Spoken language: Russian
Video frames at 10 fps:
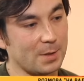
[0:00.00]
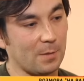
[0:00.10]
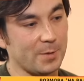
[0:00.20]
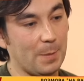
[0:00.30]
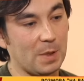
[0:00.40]

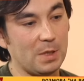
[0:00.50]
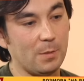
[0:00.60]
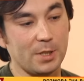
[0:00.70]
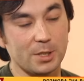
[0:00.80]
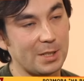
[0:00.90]
там все
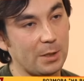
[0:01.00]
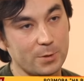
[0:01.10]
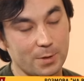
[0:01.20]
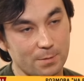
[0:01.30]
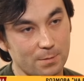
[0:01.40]
проблемы их
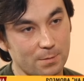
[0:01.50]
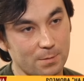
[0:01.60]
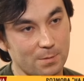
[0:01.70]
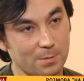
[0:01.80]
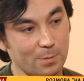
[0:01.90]
решаются,
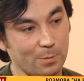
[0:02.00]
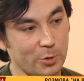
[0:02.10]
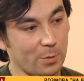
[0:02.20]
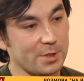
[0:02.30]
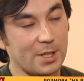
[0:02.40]

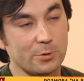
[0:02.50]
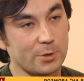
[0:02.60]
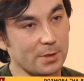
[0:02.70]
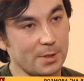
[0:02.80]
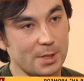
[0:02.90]
причем сразу
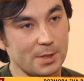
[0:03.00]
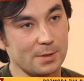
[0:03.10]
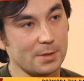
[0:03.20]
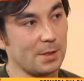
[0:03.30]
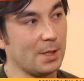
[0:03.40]
же
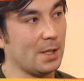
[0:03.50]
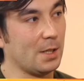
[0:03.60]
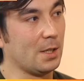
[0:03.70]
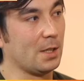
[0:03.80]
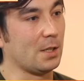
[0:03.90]
даже
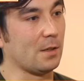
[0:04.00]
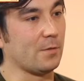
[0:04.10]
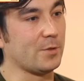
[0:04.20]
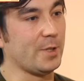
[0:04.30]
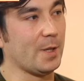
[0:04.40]

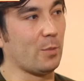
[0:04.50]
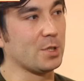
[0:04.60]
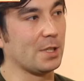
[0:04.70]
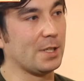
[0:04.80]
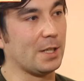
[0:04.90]
а, все
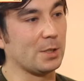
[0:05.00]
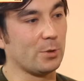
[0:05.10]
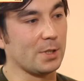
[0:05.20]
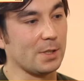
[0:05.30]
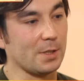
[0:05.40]
пожелания,
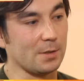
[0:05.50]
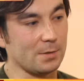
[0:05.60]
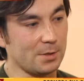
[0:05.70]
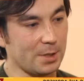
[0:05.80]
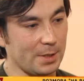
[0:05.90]
которые
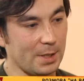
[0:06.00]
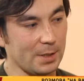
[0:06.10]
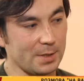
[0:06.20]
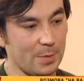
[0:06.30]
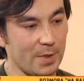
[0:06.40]

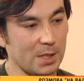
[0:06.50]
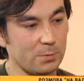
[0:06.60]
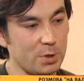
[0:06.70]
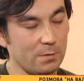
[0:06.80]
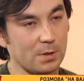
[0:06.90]
жена, семья
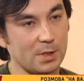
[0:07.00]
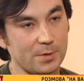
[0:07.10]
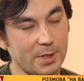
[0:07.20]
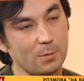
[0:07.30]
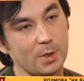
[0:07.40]
озвучивала, они
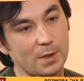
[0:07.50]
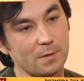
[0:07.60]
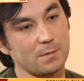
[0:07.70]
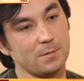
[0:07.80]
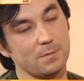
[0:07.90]
все
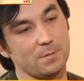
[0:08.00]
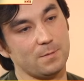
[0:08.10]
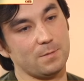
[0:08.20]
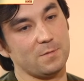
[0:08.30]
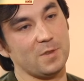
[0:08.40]
были
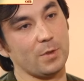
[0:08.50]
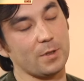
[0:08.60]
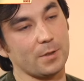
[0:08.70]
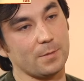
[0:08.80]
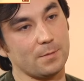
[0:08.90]

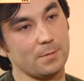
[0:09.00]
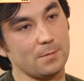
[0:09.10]
выполнены.